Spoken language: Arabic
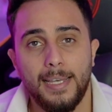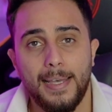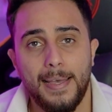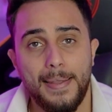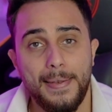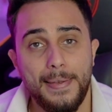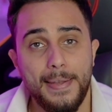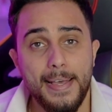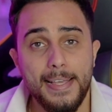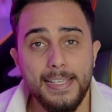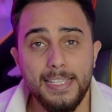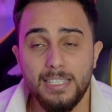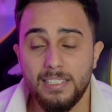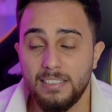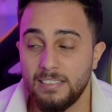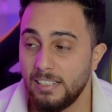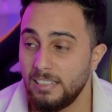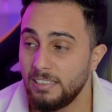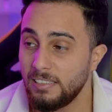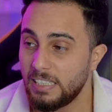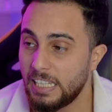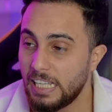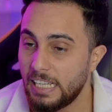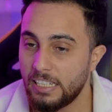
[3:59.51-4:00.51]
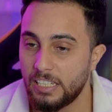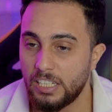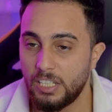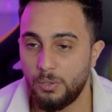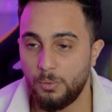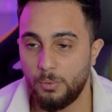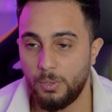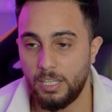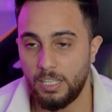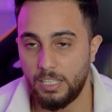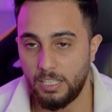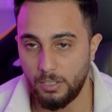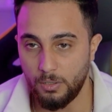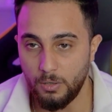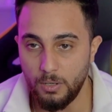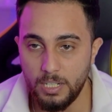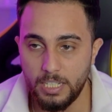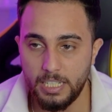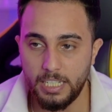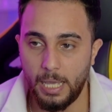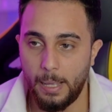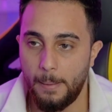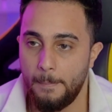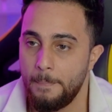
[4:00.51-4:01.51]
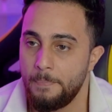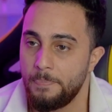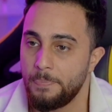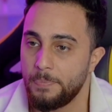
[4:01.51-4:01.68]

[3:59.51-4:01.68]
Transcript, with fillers: الناس تضل تحكي وهيك اوكي